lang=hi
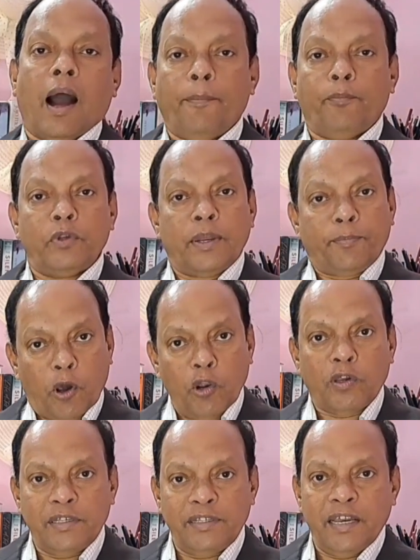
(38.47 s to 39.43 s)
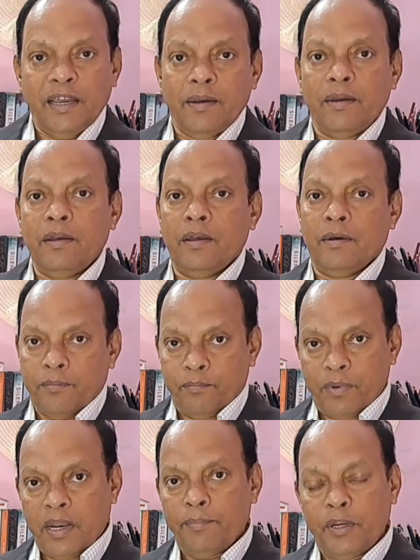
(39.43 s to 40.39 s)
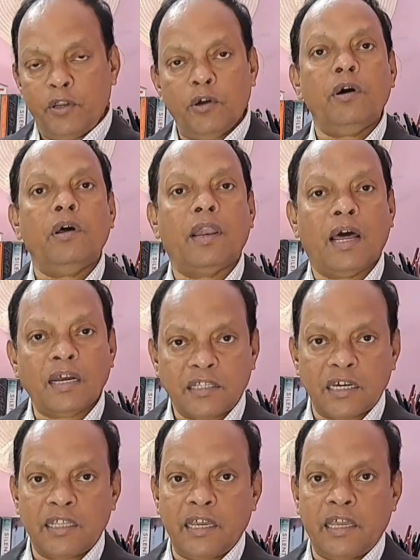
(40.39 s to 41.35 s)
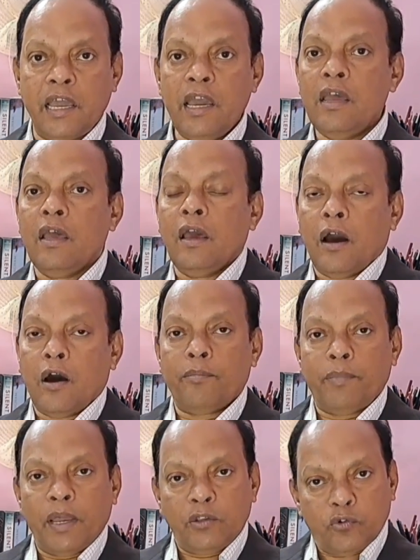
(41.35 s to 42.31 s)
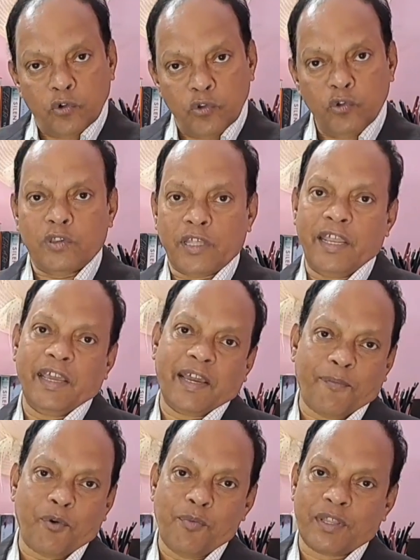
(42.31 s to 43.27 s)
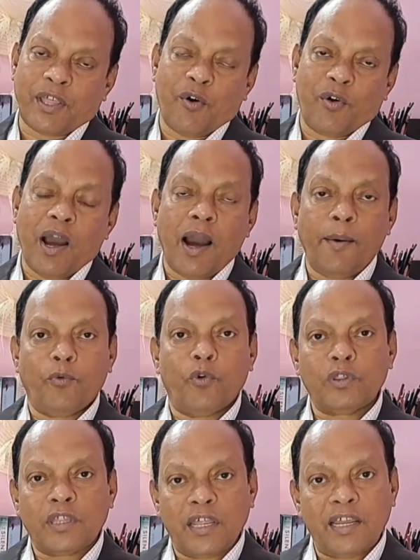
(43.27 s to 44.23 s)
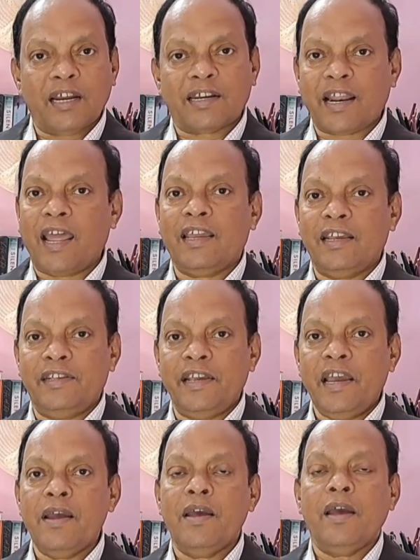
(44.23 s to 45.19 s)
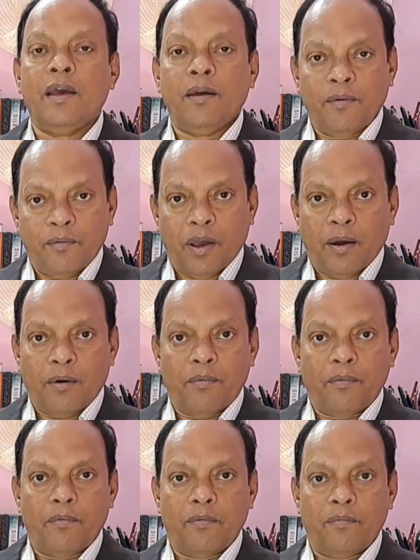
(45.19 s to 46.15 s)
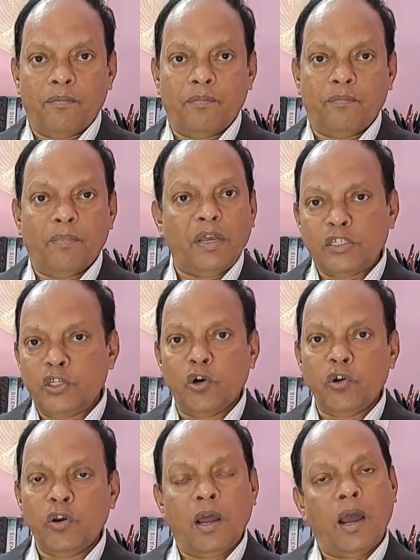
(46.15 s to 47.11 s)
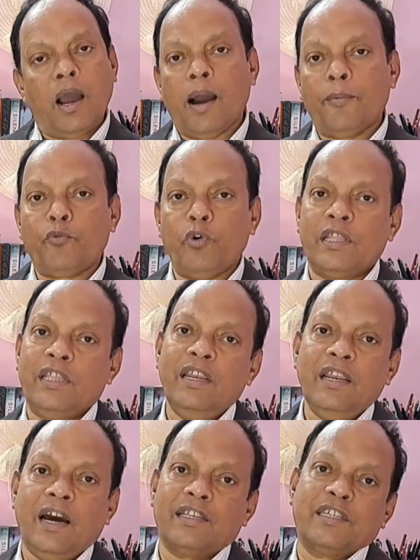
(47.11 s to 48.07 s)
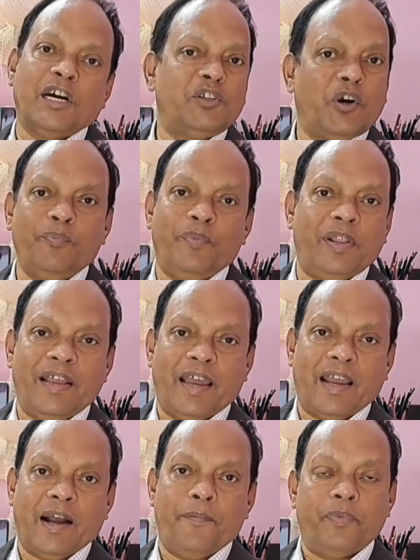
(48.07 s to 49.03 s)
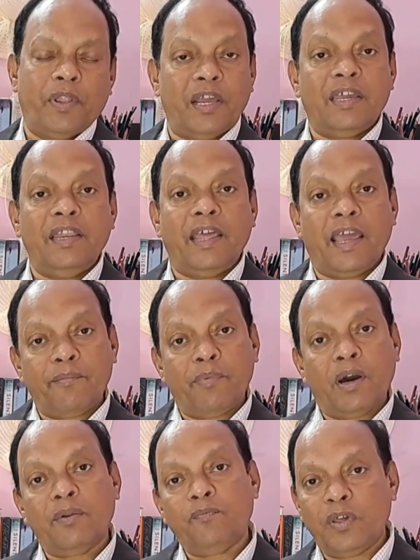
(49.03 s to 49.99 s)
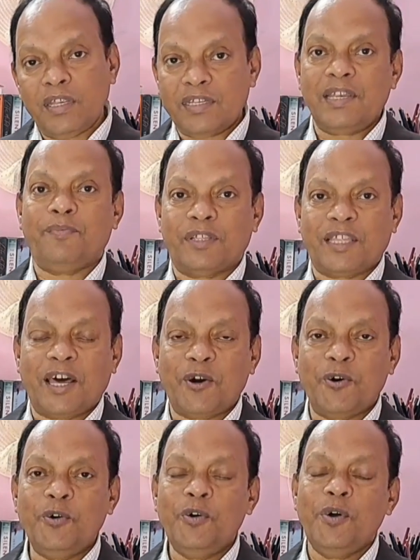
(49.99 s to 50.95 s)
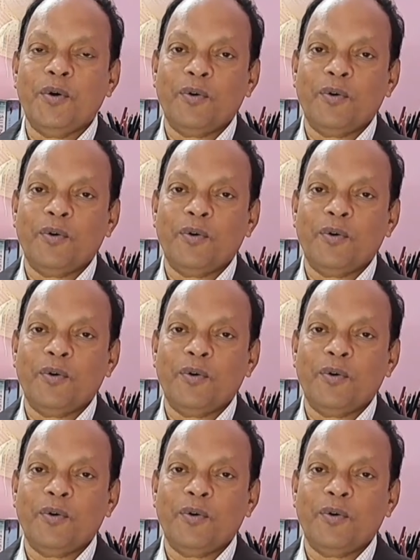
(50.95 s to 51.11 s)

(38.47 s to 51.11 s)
आप मुझे फॉलो कीजिए मेरा वीडियो लास्ट तक देखिए और मैं जो जो तरीका आपको बताऊंगा आप वो तरीका ट्राई कीजिए मैं श्योर आपको एक दिन अच्छा जॉब मिल जाएगा लेकिन एक बार फिर से बता रहा हूँ